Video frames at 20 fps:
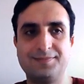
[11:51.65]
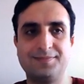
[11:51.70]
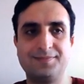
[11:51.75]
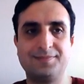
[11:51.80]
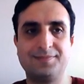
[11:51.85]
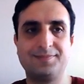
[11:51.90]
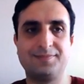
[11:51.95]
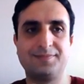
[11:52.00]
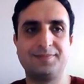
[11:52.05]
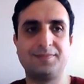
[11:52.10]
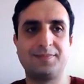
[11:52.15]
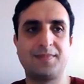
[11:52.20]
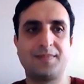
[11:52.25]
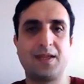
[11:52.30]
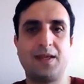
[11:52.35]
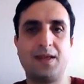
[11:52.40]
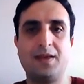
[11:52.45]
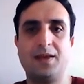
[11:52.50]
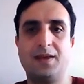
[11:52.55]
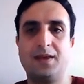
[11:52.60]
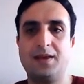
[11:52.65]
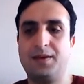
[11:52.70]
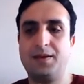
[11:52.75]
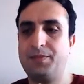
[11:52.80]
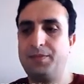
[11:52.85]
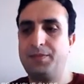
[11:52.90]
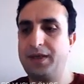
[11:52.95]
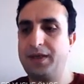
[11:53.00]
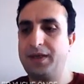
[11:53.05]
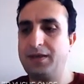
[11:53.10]
Peki erkek üreme
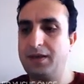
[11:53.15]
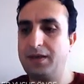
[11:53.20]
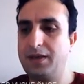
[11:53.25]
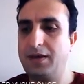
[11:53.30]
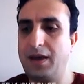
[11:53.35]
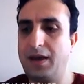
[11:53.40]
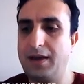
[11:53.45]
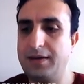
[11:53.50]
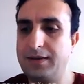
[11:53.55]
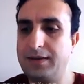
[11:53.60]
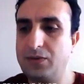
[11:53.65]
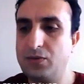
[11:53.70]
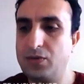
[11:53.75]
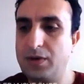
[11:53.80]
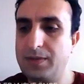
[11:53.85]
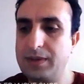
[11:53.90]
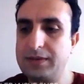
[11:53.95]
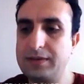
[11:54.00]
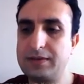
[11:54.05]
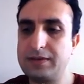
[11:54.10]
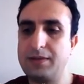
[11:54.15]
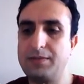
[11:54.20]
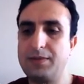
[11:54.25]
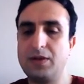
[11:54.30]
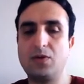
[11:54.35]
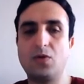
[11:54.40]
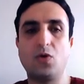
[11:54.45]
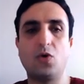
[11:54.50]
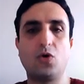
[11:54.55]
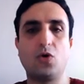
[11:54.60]
sisteminin hormonal kontrolü
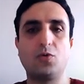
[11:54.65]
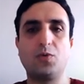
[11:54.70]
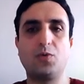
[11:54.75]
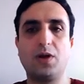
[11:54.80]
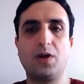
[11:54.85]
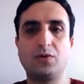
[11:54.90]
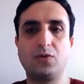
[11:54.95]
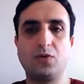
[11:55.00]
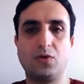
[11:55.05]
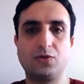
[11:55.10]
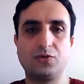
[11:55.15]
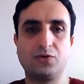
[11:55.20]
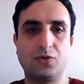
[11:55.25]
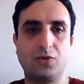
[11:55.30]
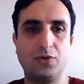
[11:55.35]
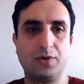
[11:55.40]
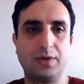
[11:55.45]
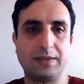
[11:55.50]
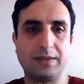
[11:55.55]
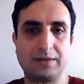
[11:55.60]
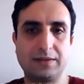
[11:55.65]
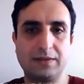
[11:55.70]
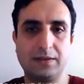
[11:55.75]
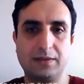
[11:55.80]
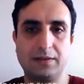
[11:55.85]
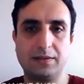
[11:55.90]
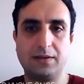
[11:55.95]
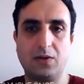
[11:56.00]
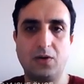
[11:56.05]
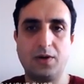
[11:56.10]
nasıl? Ona bakalım.
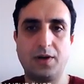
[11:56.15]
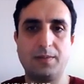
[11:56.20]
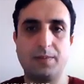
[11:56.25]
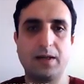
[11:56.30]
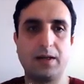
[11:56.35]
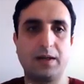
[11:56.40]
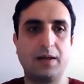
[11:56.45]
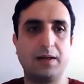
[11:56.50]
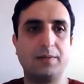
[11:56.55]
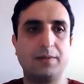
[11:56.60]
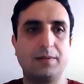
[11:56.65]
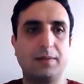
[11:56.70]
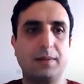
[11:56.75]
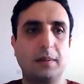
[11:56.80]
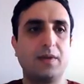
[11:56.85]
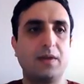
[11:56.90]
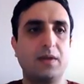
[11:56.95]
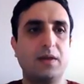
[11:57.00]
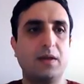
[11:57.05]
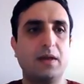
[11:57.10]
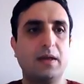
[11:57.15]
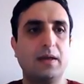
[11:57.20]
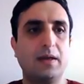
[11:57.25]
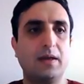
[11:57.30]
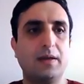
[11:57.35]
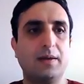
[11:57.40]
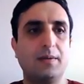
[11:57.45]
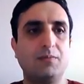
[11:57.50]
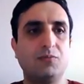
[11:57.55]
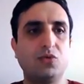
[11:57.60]
Burada şöyle
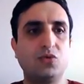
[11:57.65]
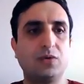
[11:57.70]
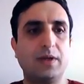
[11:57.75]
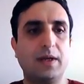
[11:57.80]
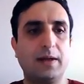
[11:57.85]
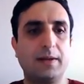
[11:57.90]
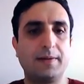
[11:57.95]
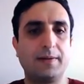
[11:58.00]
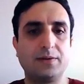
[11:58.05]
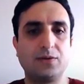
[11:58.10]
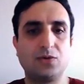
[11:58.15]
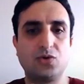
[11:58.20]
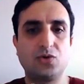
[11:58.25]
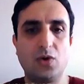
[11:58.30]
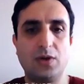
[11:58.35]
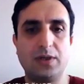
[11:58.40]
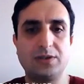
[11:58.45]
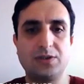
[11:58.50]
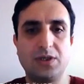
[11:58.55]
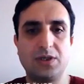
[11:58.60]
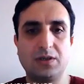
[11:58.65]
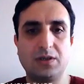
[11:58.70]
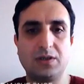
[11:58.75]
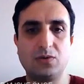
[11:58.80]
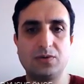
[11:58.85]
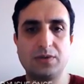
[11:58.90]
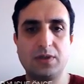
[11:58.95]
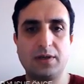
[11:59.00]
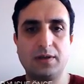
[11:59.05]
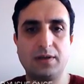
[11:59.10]
şekil üzerinde anlatayım
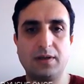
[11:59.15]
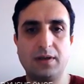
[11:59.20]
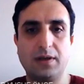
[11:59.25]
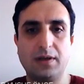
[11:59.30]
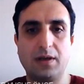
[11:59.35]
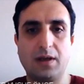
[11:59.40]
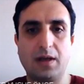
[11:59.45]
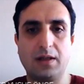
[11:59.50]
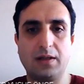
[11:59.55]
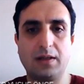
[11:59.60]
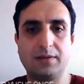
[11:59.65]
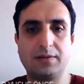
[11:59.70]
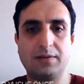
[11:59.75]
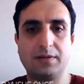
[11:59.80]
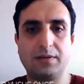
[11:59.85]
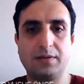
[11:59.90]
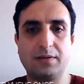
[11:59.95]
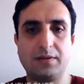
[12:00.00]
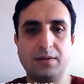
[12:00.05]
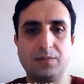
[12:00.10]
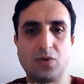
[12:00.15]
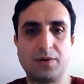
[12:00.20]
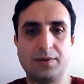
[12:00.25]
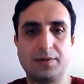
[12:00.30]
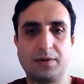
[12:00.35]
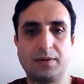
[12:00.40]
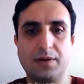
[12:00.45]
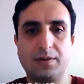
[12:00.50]
sonra tekrar buraya geri dönelim.